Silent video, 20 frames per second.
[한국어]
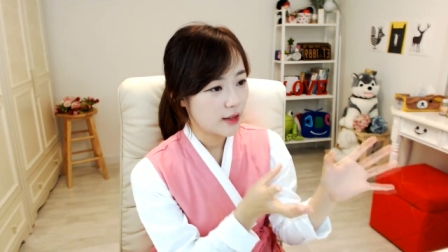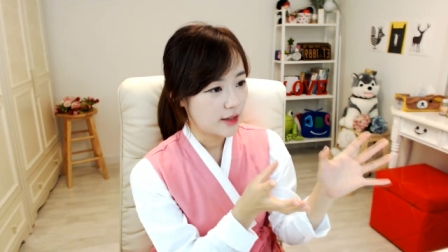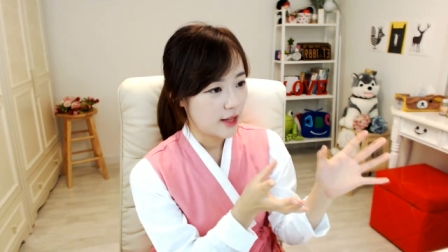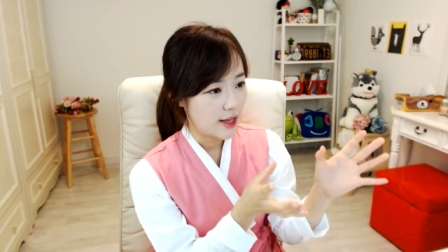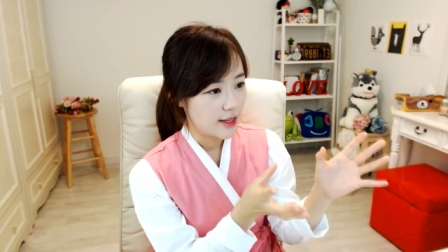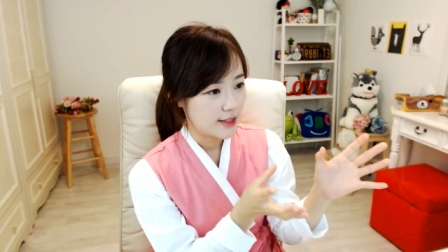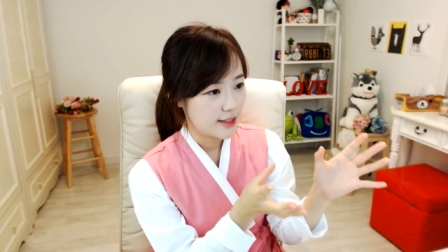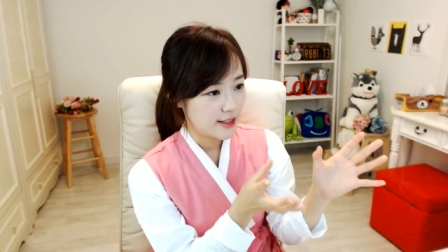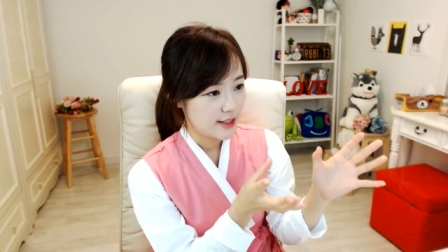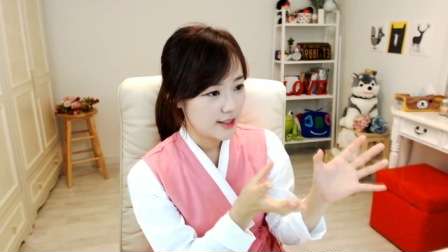
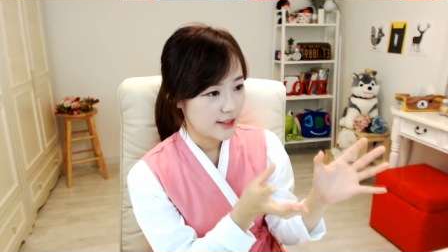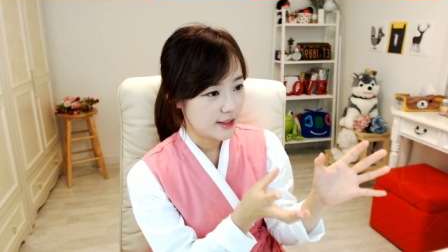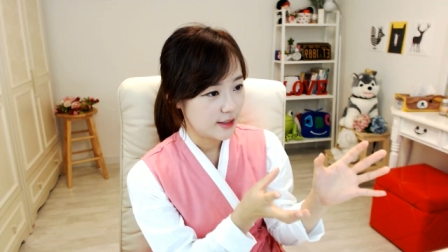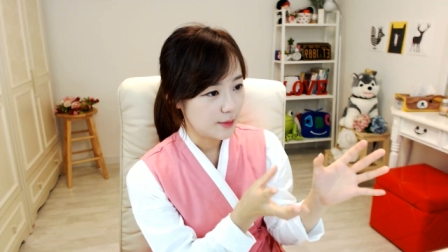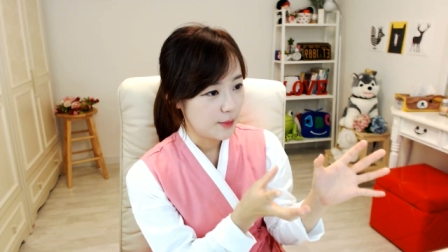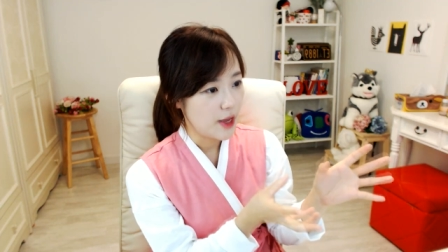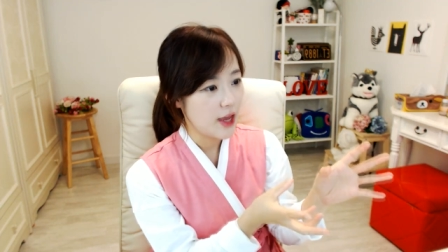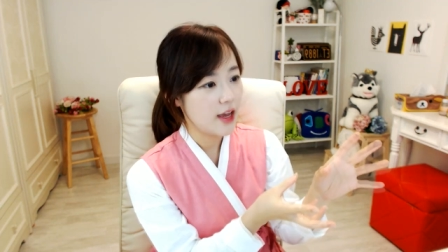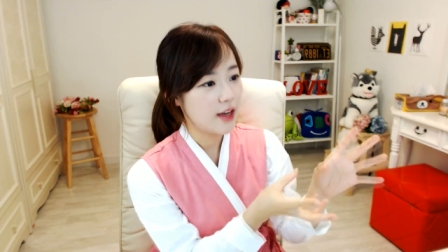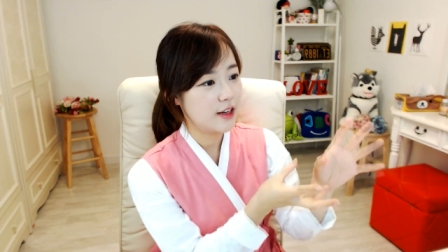
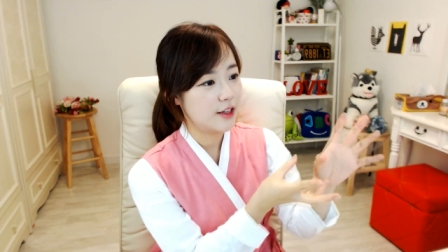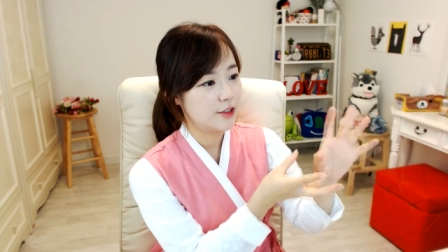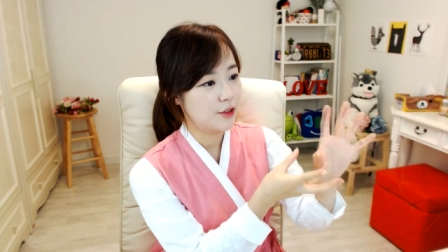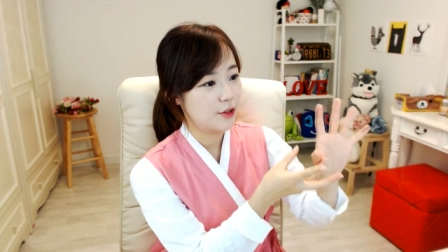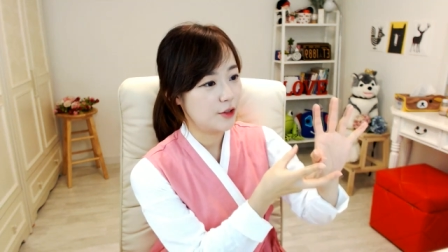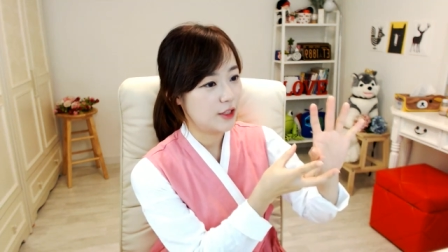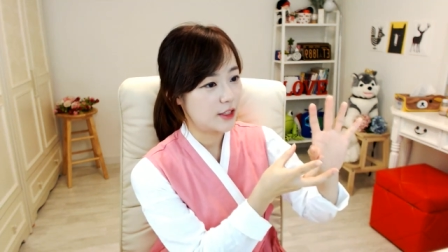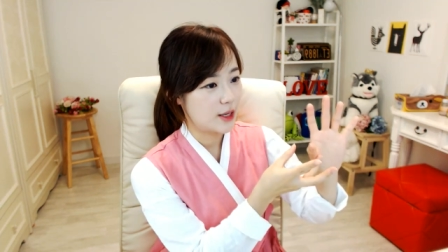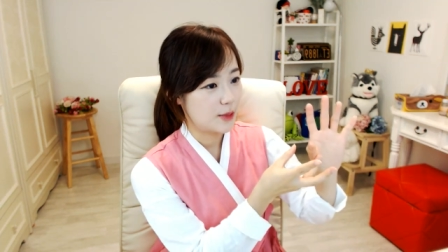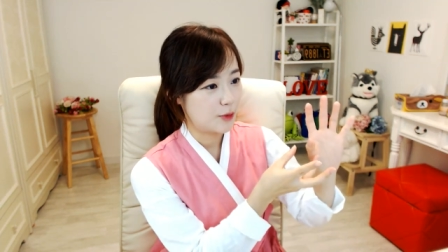대쯤에
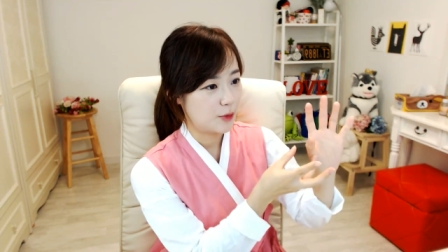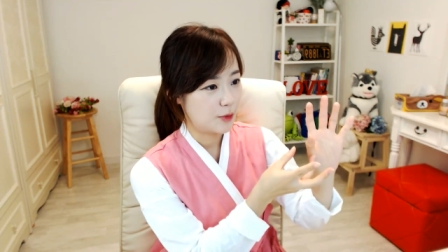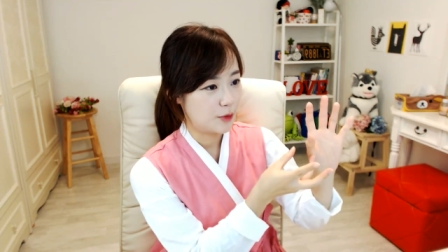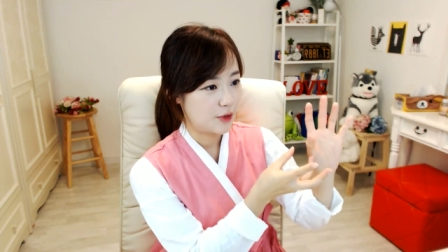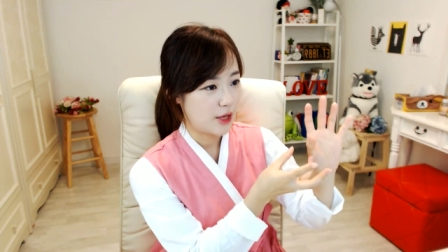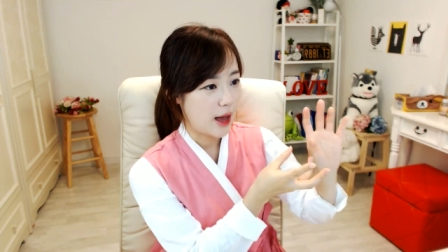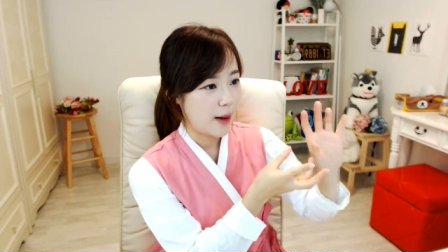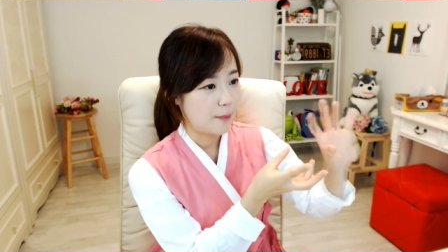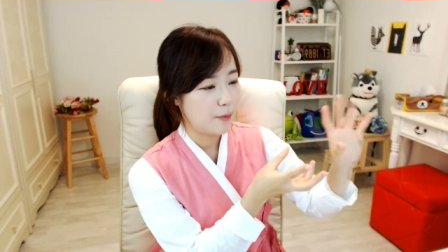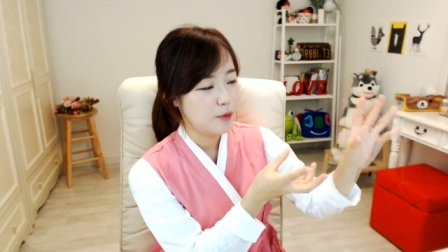근현대사 부분
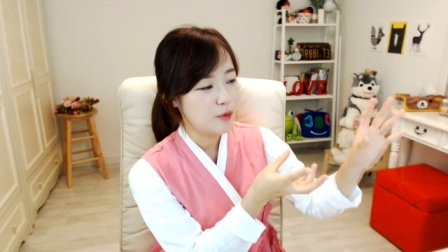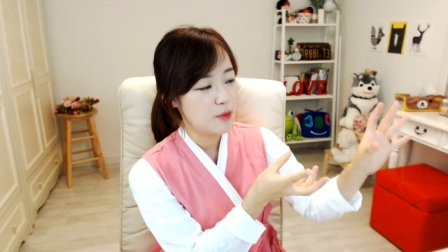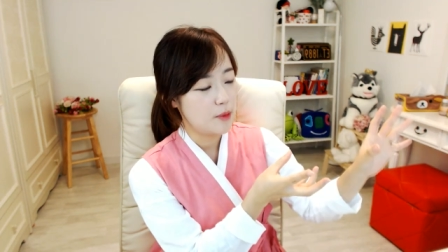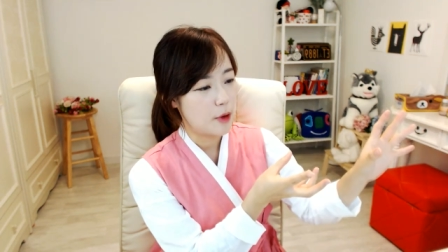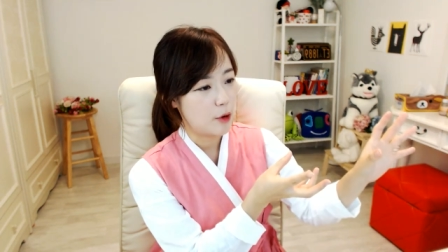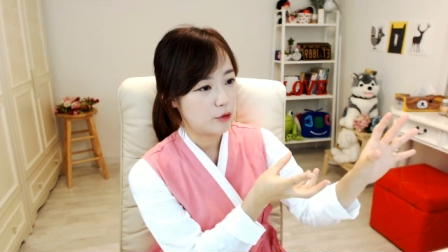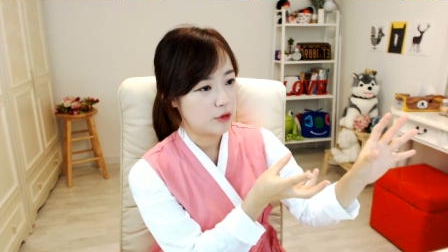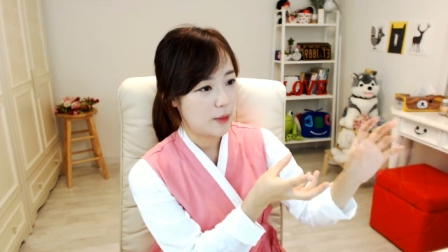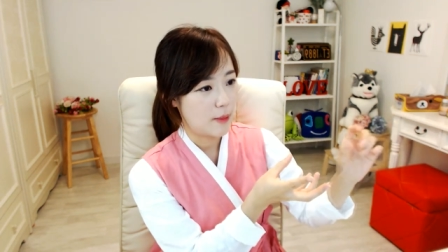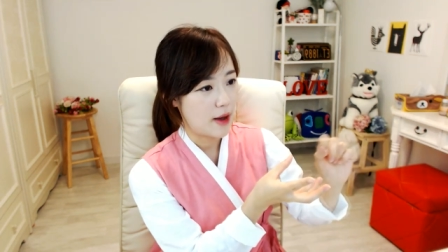앞부분
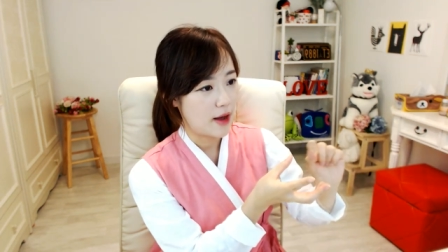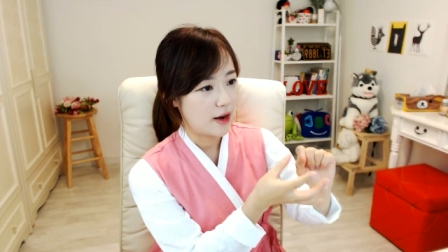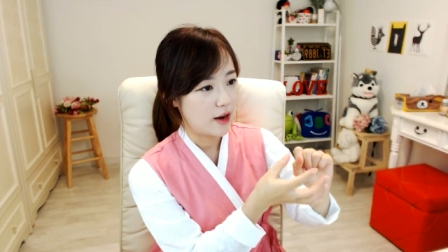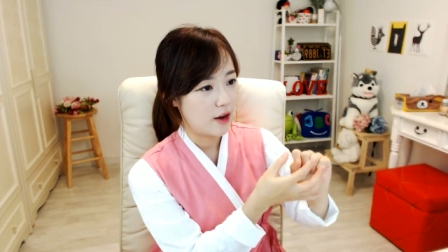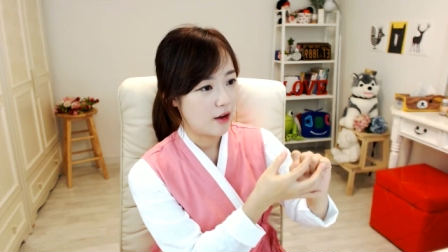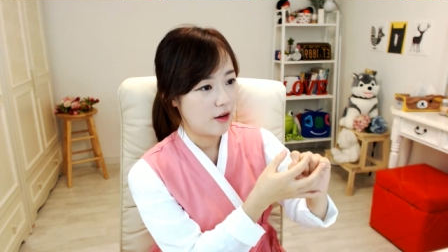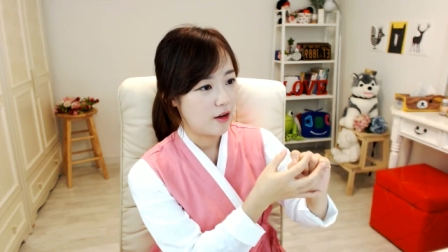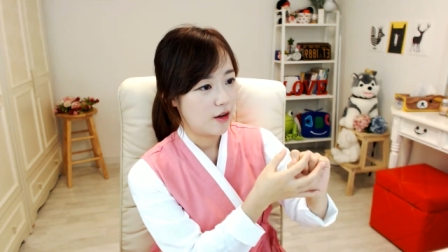배우다 말아요.